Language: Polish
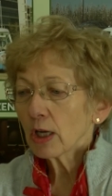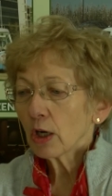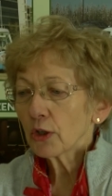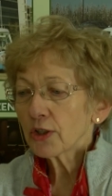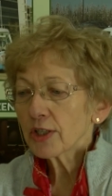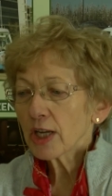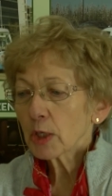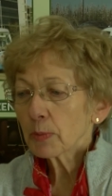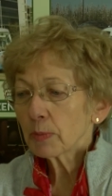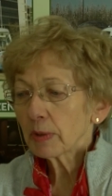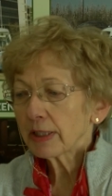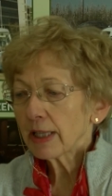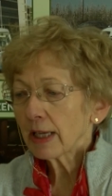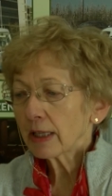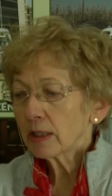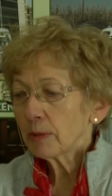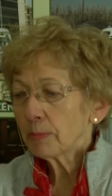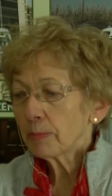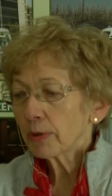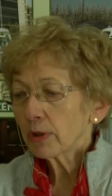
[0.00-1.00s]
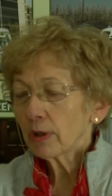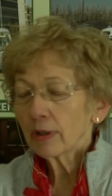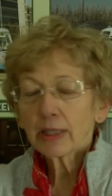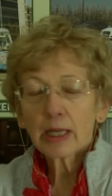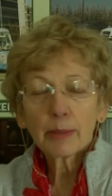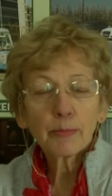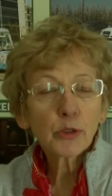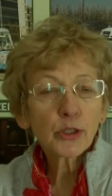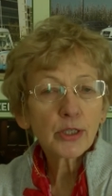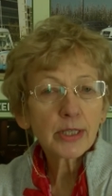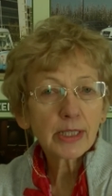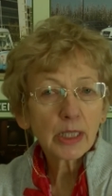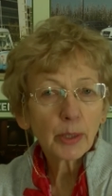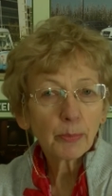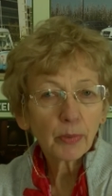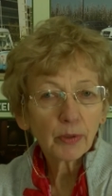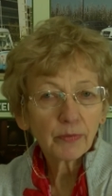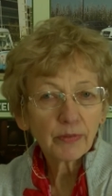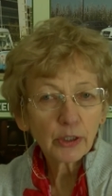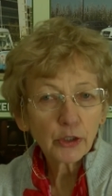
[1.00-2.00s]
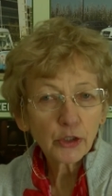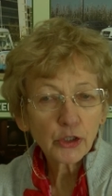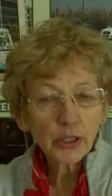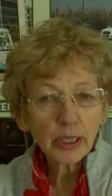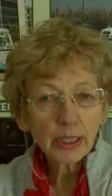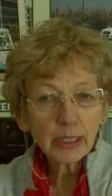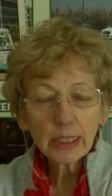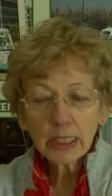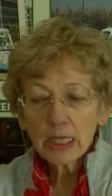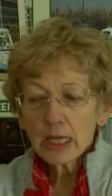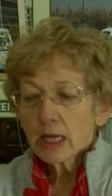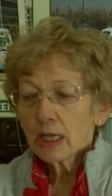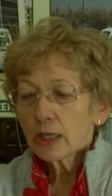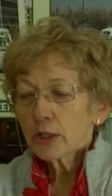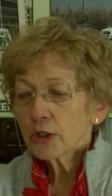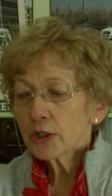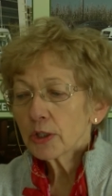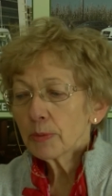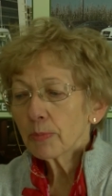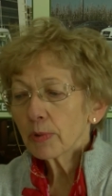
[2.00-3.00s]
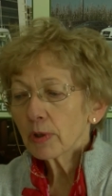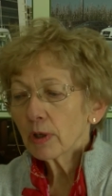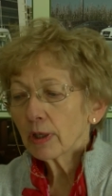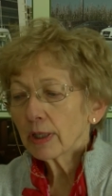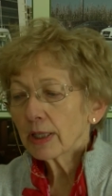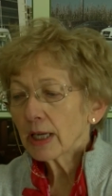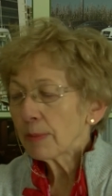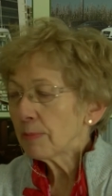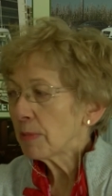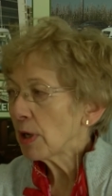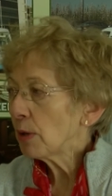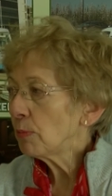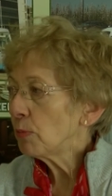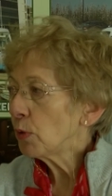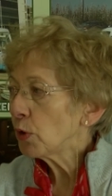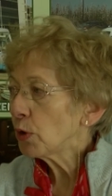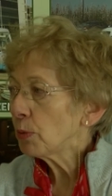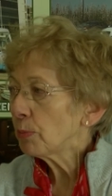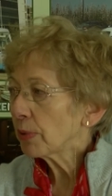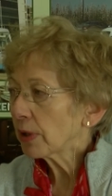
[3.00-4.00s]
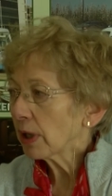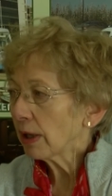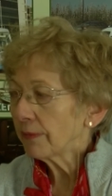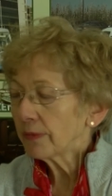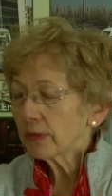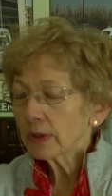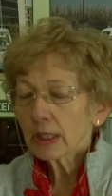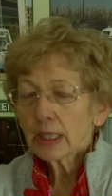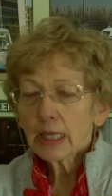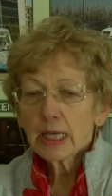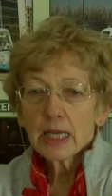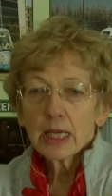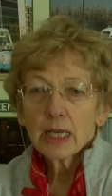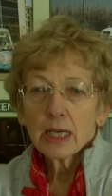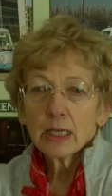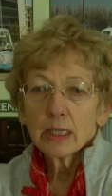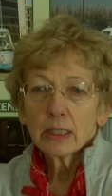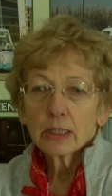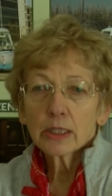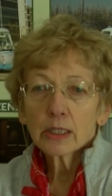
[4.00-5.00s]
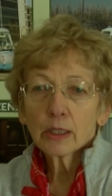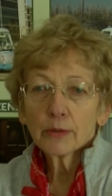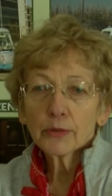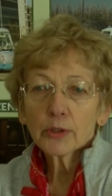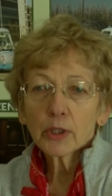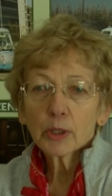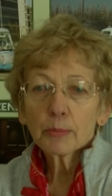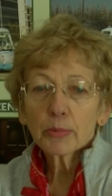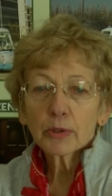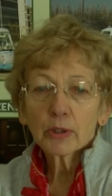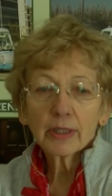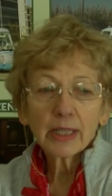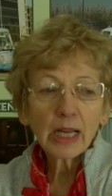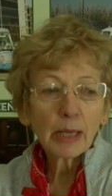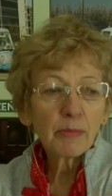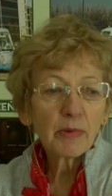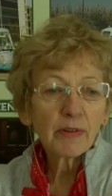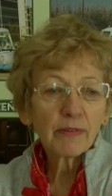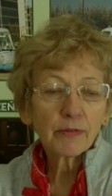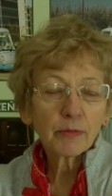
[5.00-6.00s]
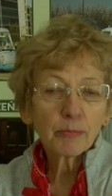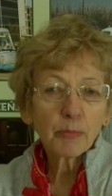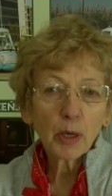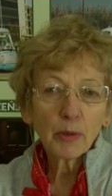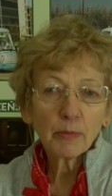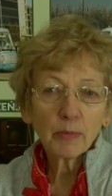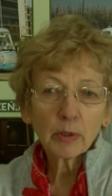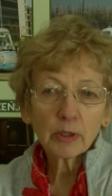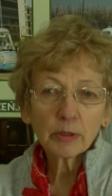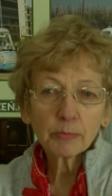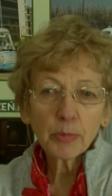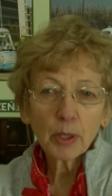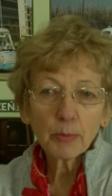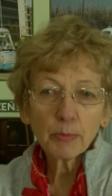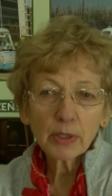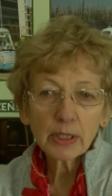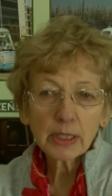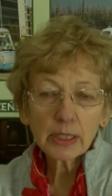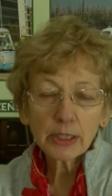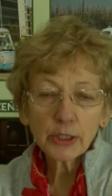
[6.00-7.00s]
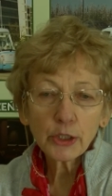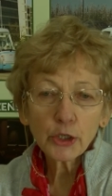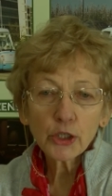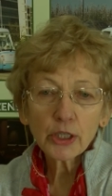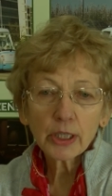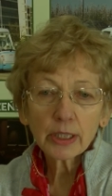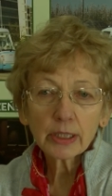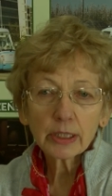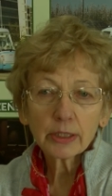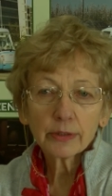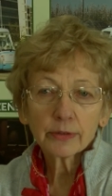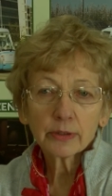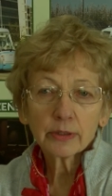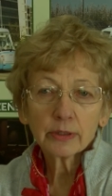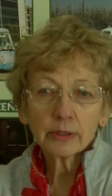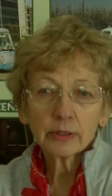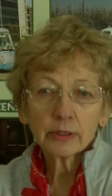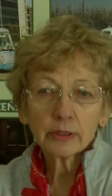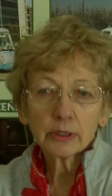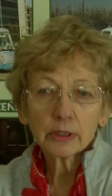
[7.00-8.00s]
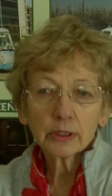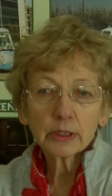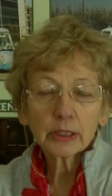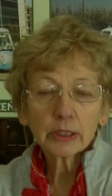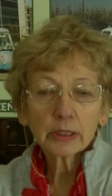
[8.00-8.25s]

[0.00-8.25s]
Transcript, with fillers: chociażby taki program Czyste Powietrze czy program Mój Prąd. Są to programy pom pomocnicze, gdzie, y,